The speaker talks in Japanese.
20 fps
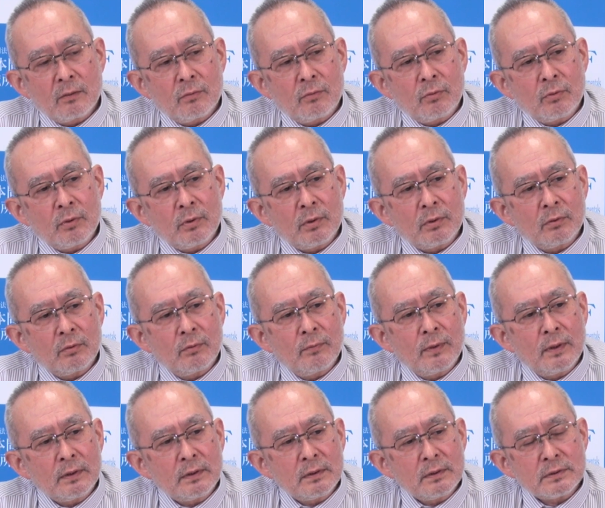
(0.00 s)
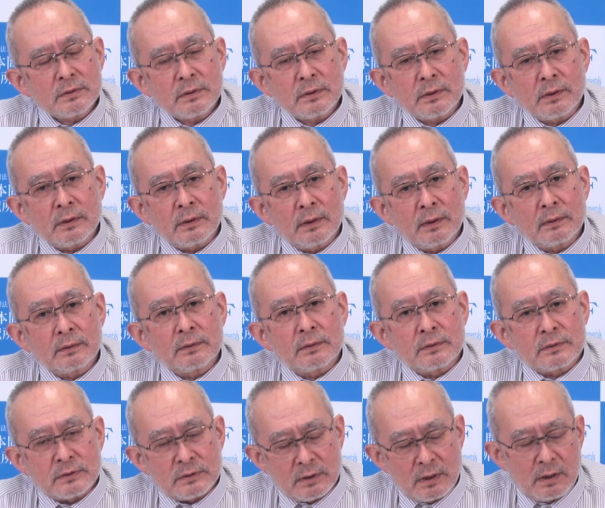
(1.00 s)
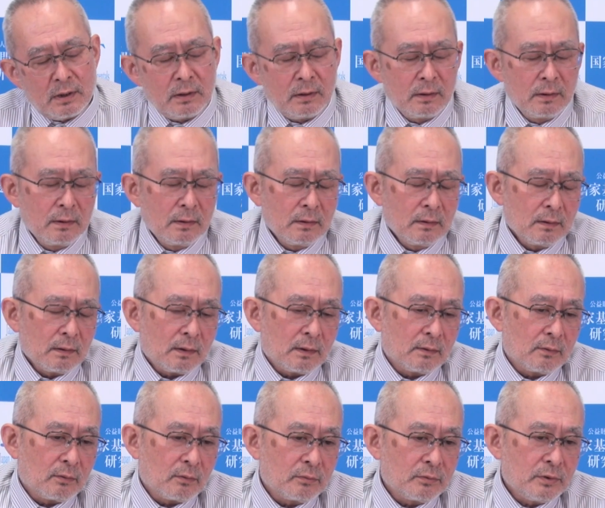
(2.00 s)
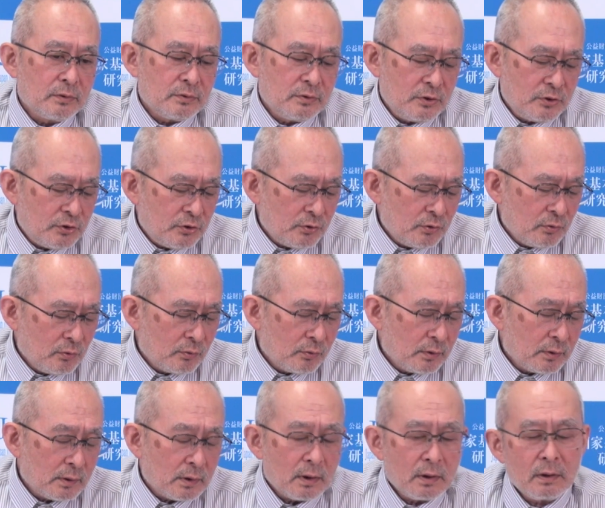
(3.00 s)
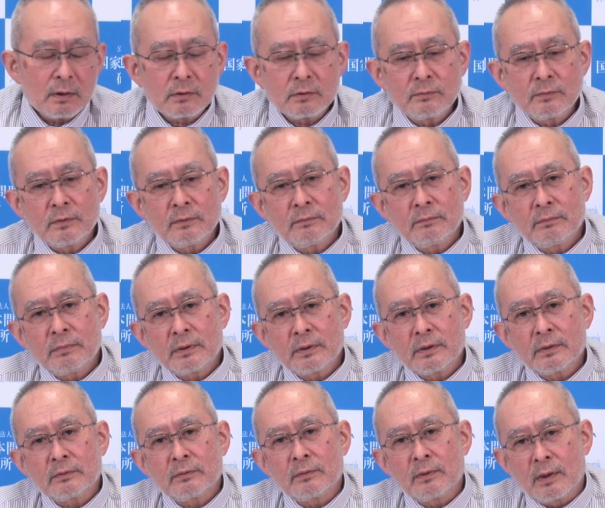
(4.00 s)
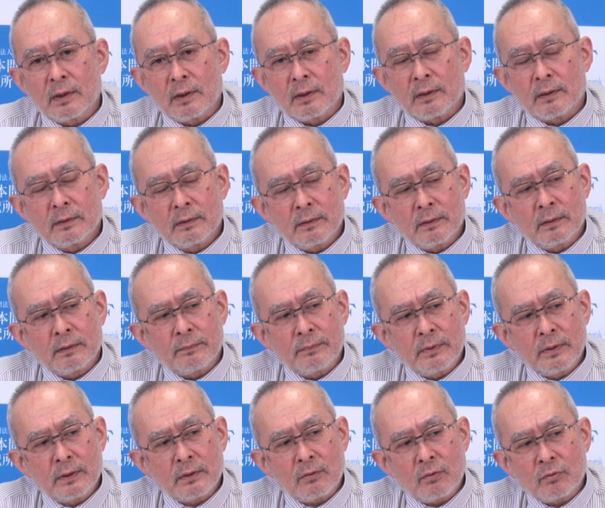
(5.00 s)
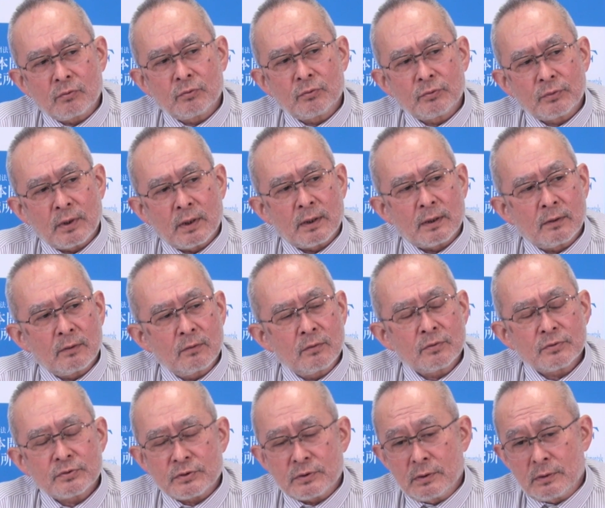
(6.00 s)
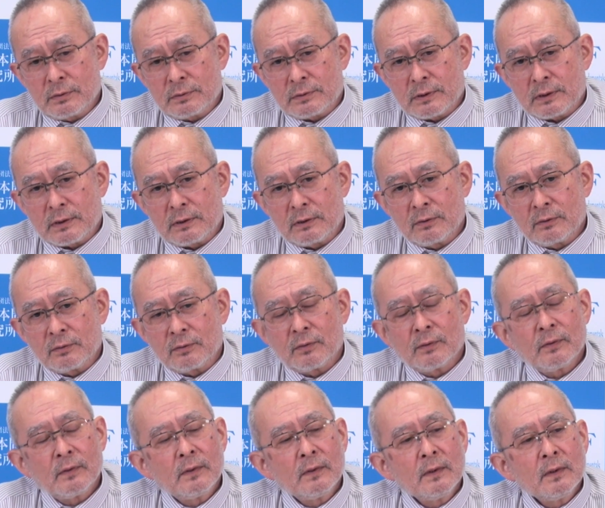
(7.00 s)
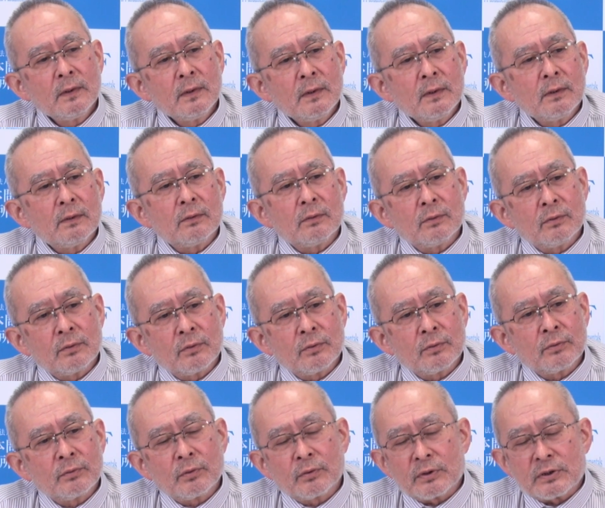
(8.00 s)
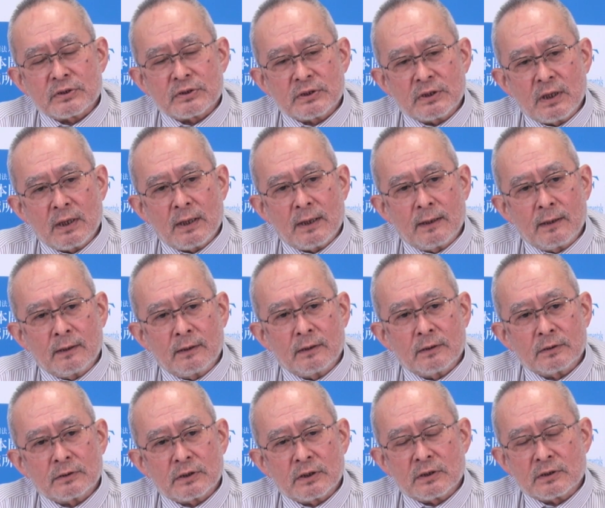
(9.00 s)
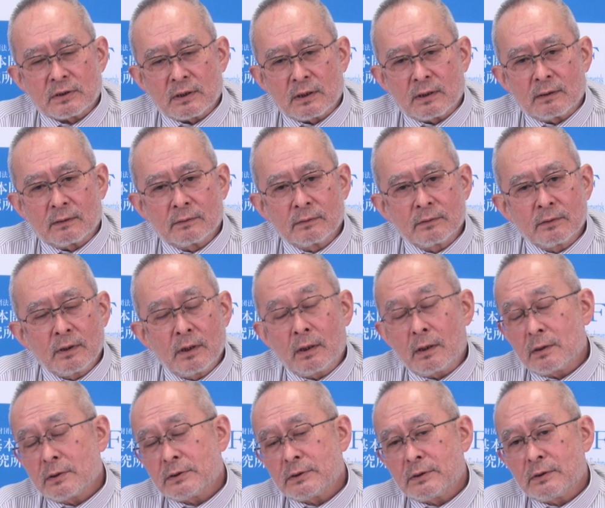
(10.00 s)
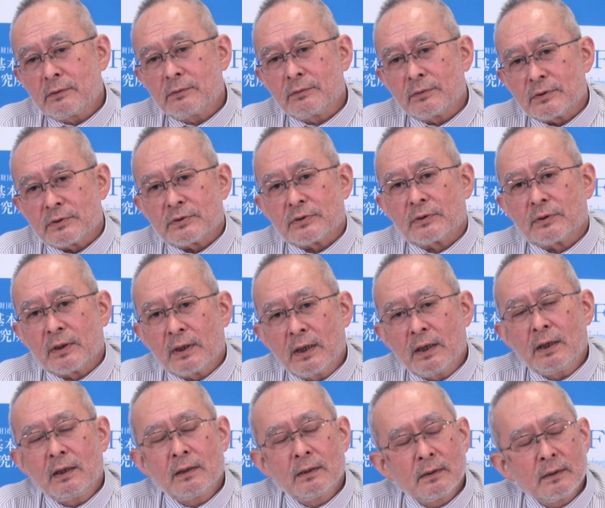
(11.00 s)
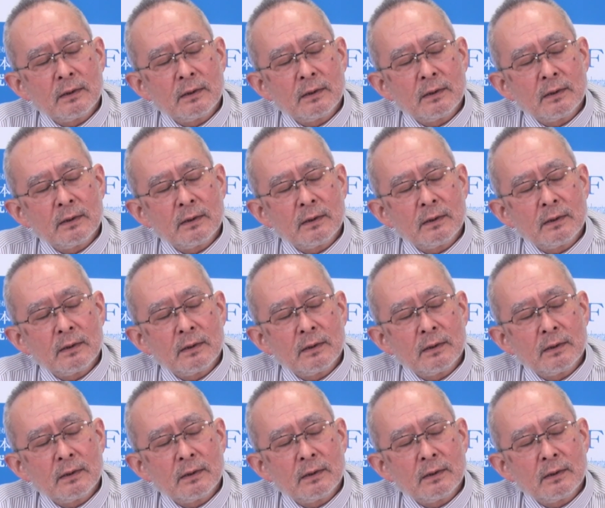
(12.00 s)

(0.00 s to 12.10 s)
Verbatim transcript: これあのバイデン政権になってですねあの日量で700万バレルぐらい、え米国内の石油のですね、え生産減らしてるんですよね。